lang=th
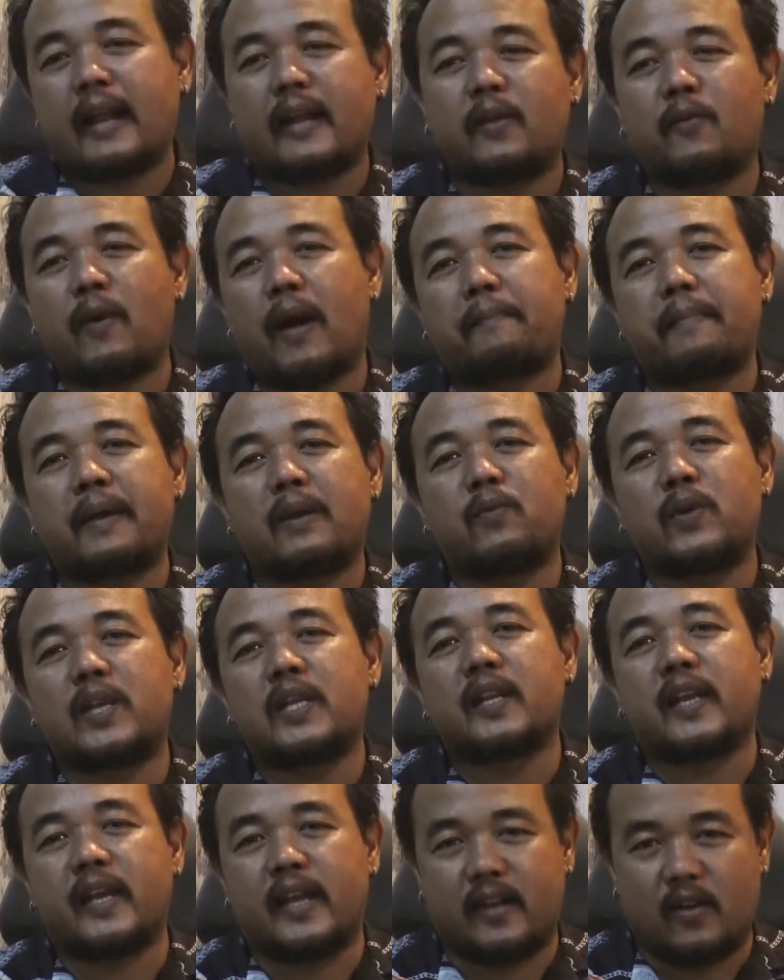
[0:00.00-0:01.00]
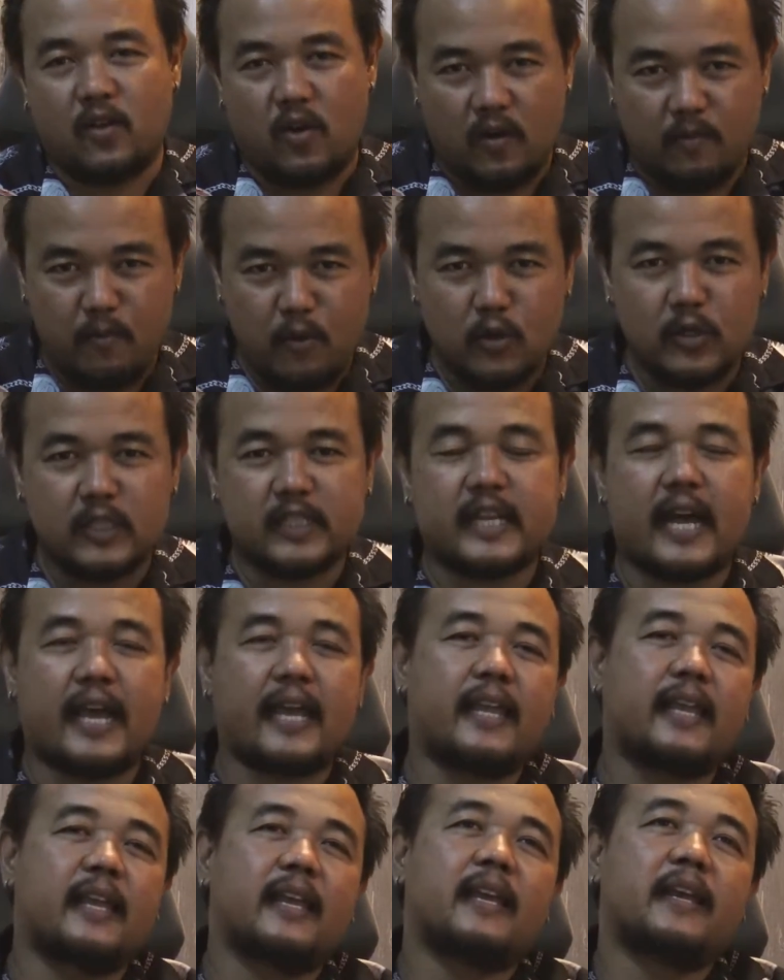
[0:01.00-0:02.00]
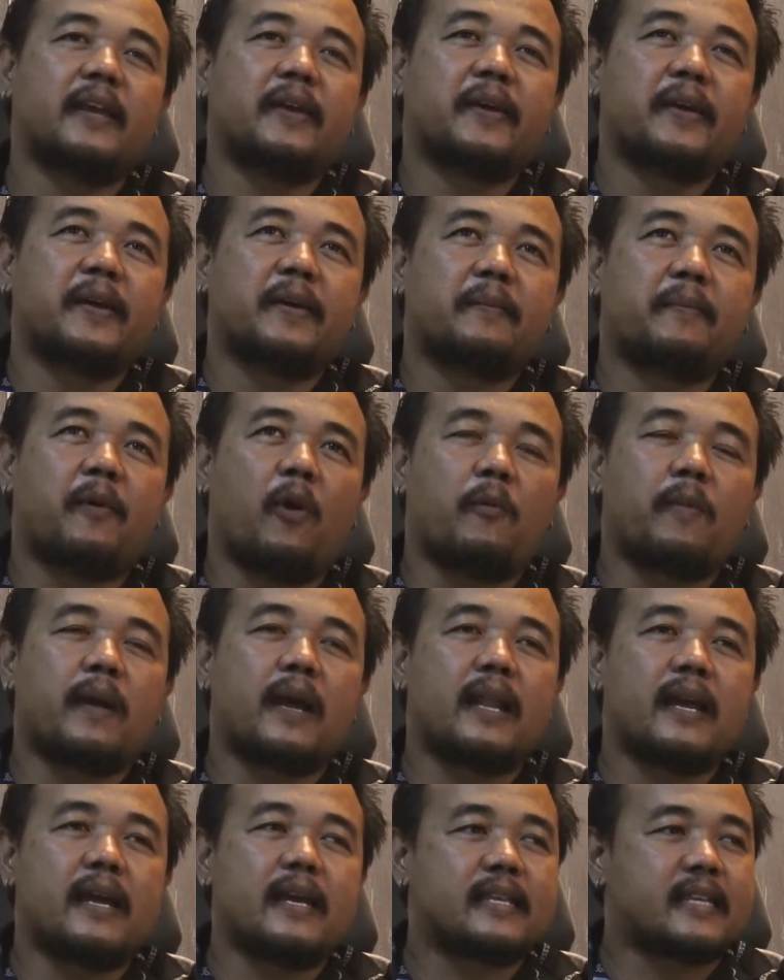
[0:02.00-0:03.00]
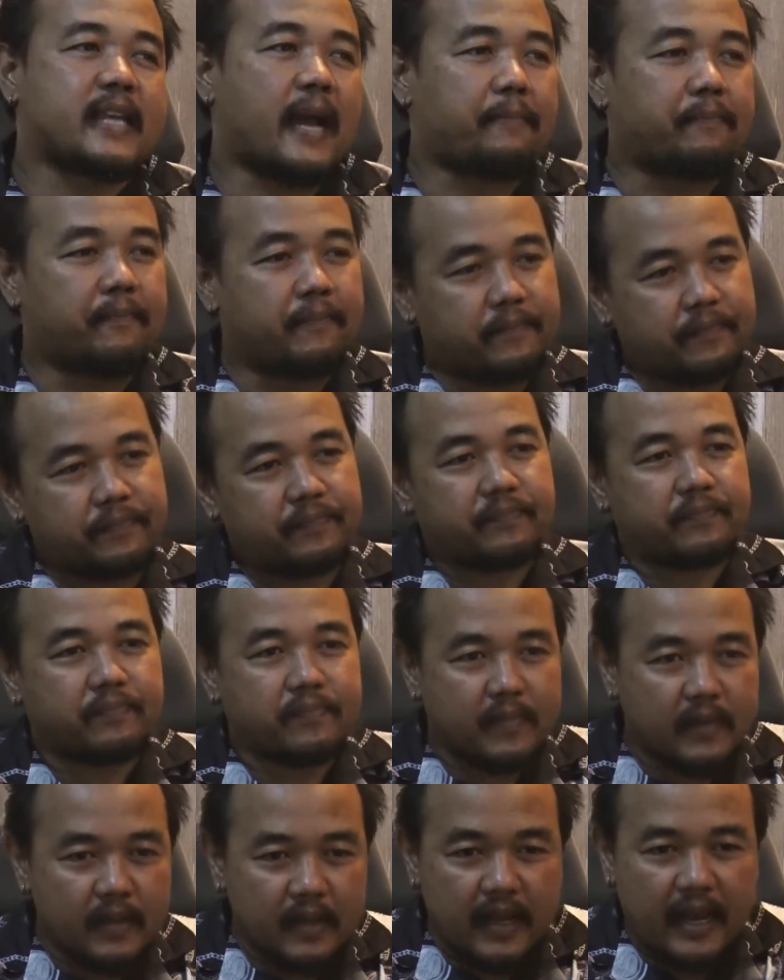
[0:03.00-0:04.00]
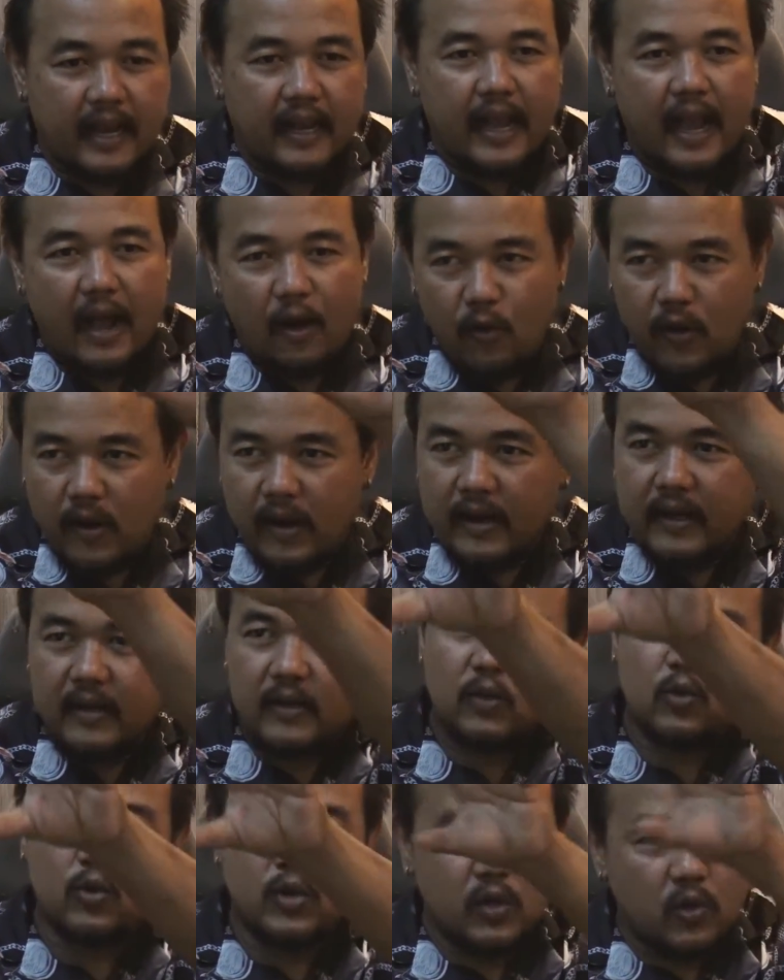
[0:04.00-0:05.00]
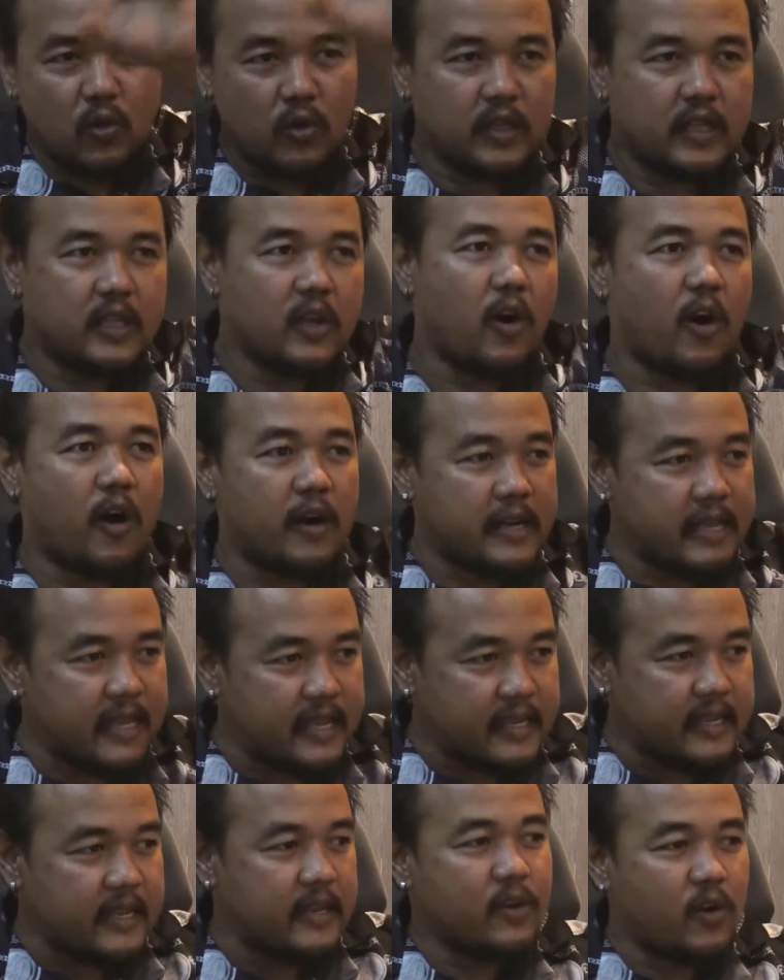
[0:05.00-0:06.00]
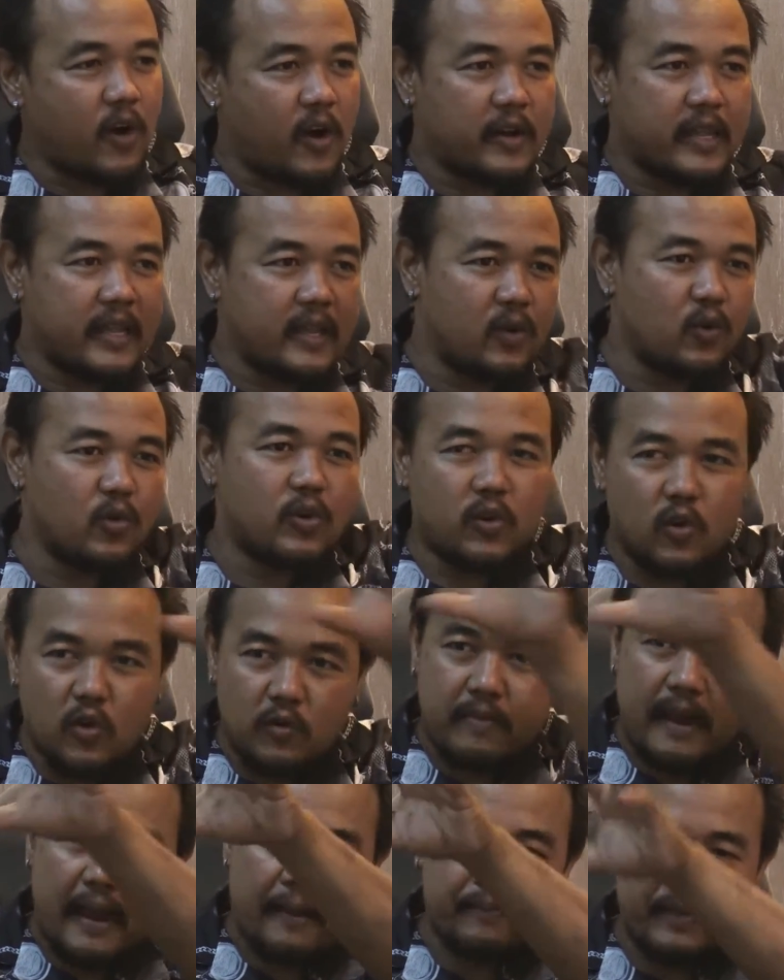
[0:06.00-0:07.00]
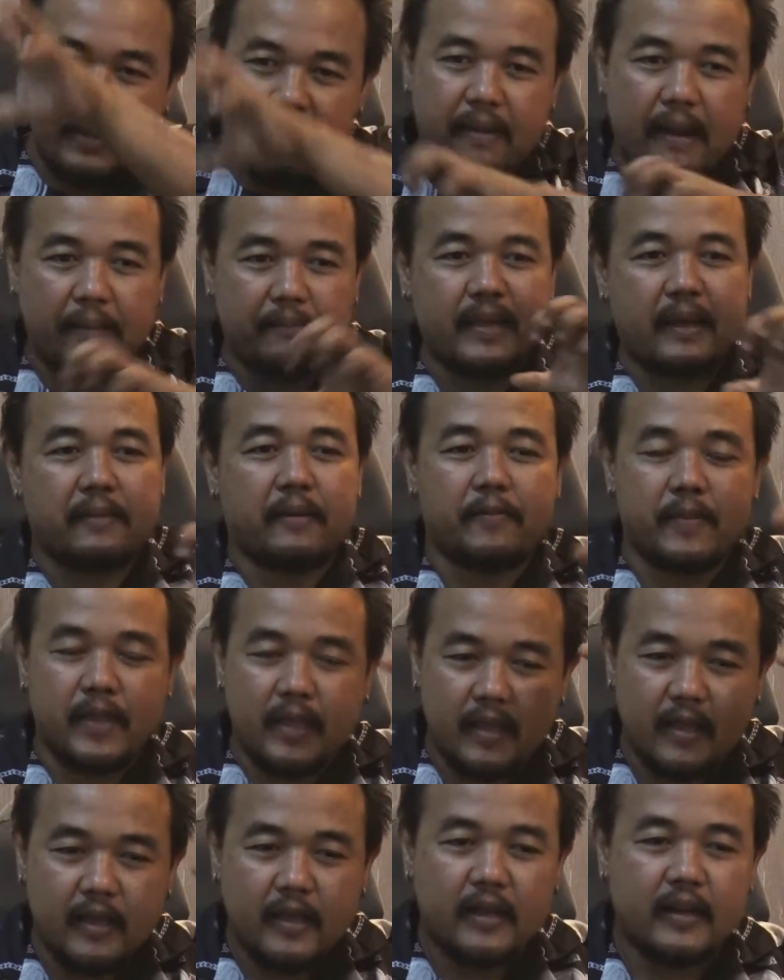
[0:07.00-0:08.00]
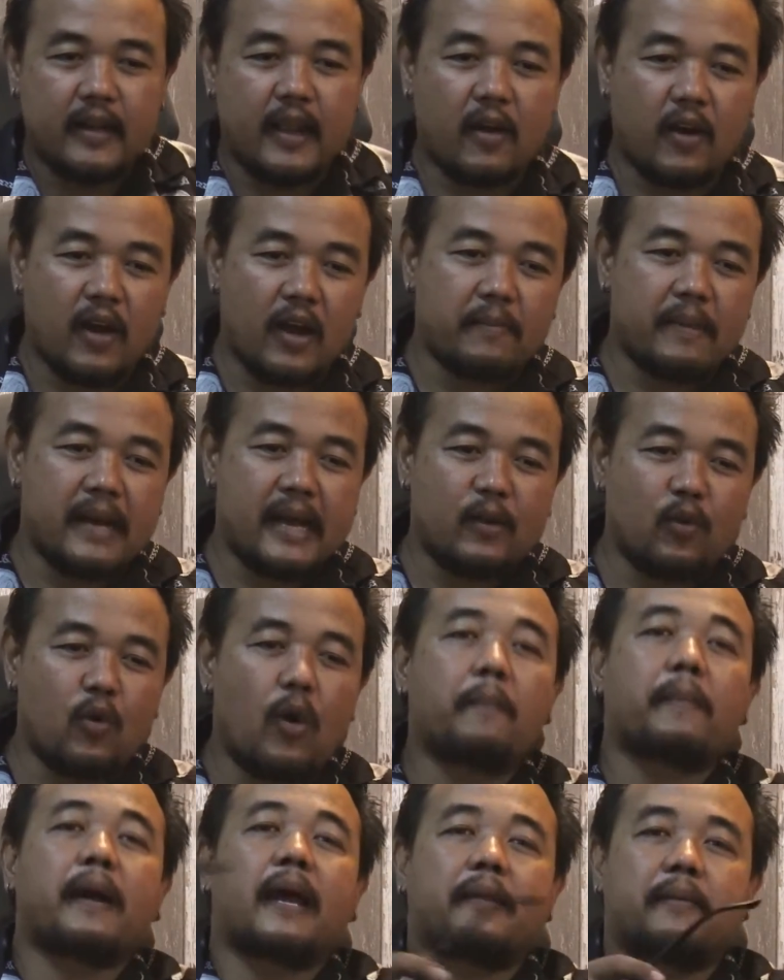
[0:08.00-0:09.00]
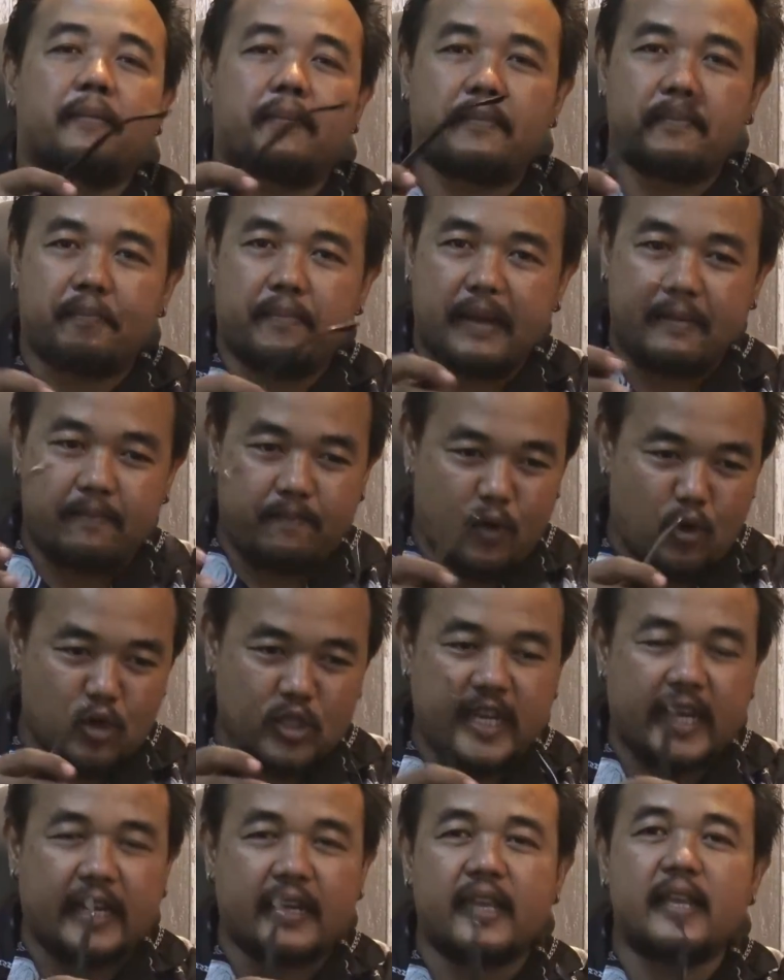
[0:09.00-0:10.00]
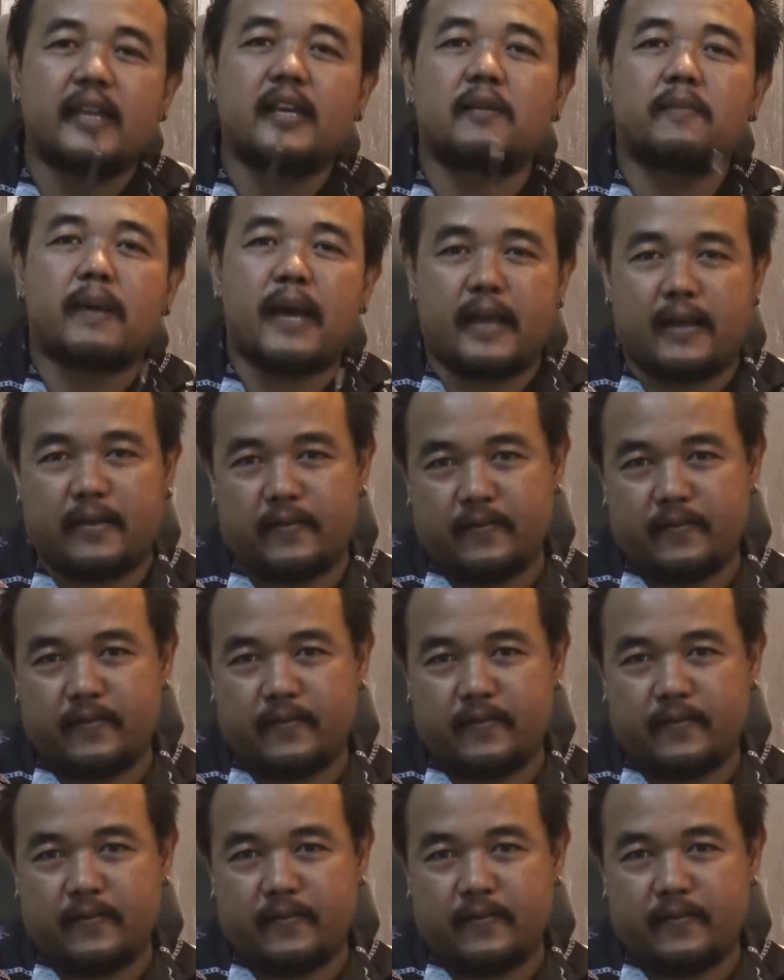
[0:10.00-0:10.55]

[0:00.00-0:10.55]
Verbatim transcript: งในความเป็นวินเทจของมอเตอร์ไซค์ ผมก็เลยจับเอารุ่นนู้นยี่ห้อนี้ยี่ห้อนี้รุ่นนู้นแบบนี้แบบนั้นแบบนี้ แล้วก็มารวมกันเป็นโปรเจกต์นี้ขึ้นมา